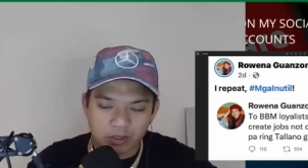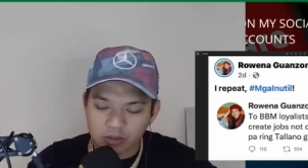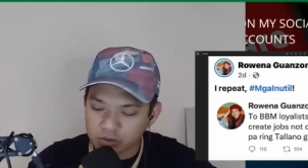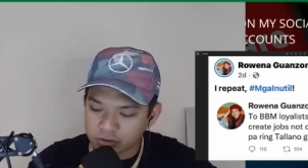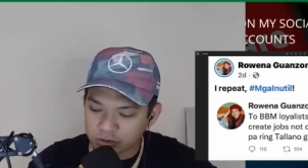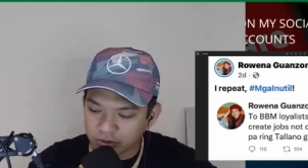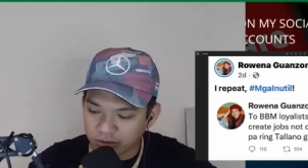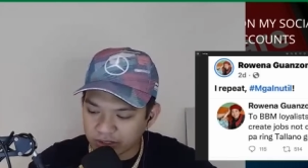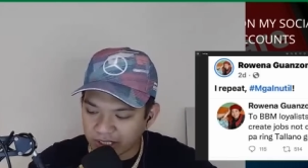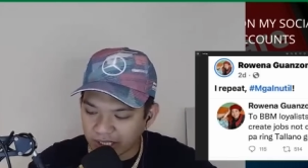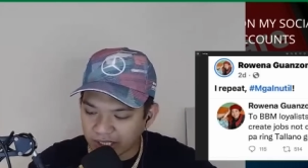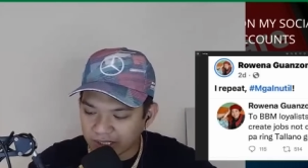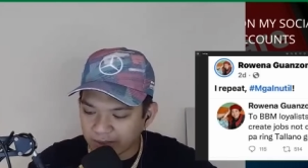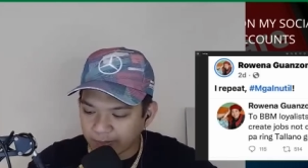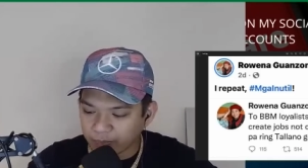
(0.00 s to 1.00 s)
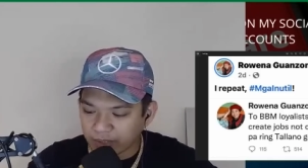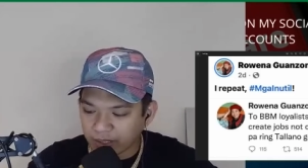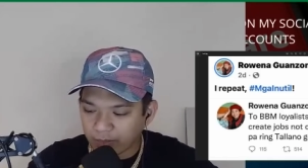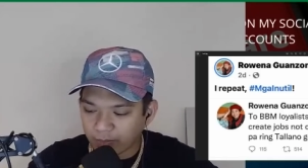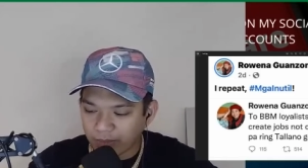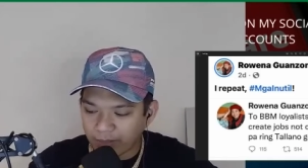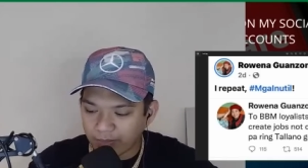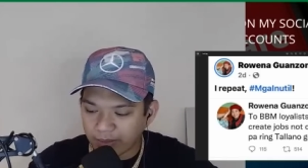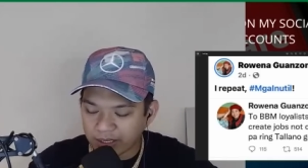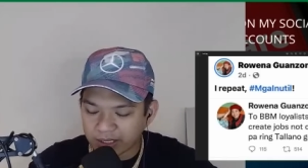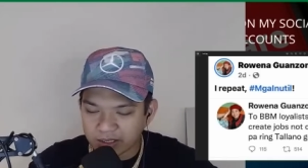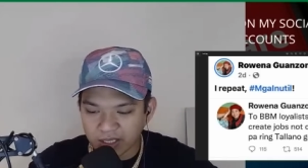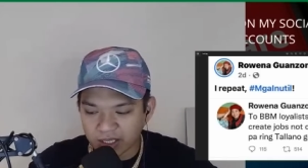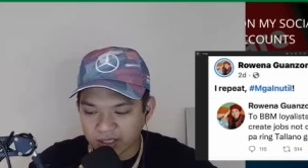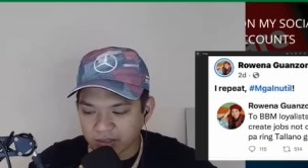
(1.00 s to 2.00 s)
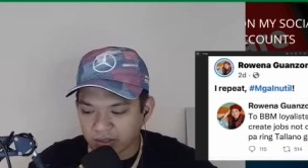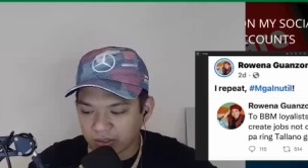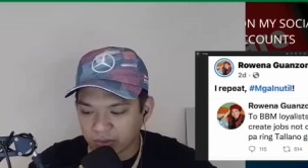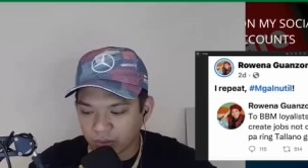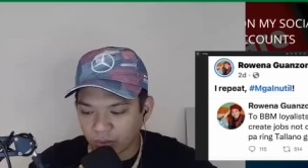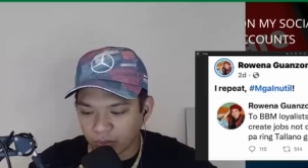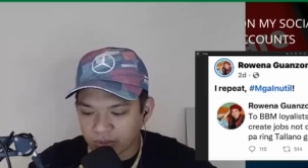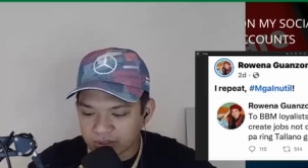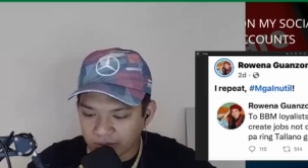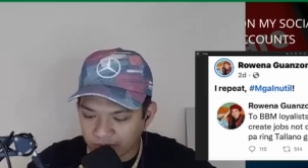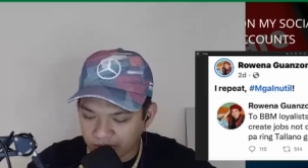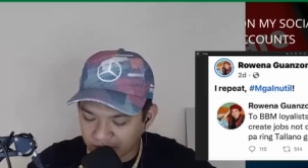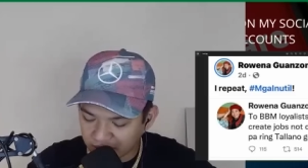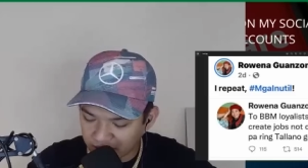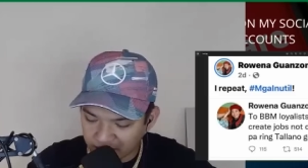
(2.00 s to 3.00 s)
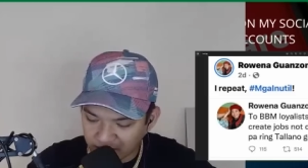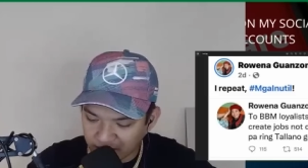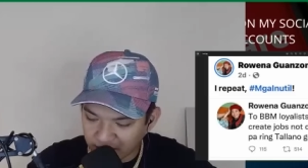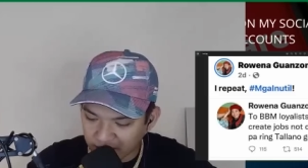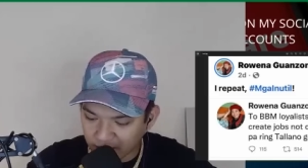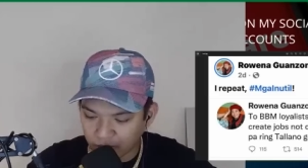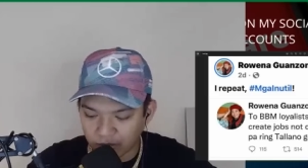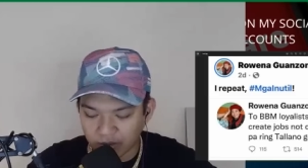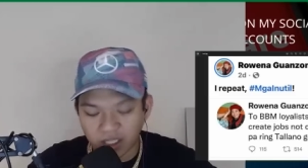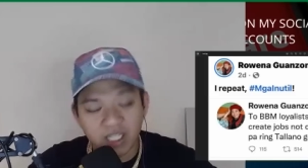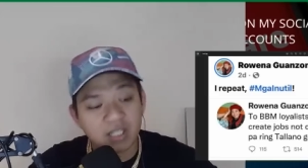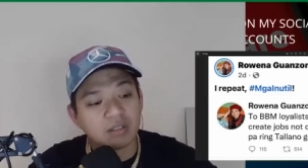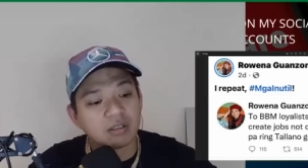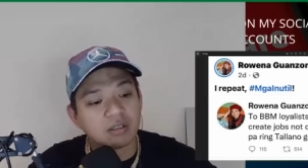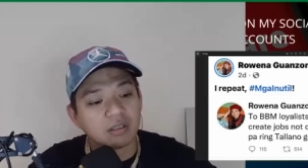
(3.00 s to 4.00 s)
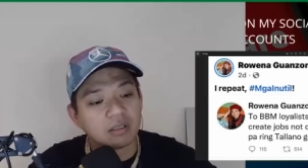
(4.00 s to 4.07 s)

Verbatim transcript: Susunod niyan, babalik yan doon sa magnanakaw. Ayun.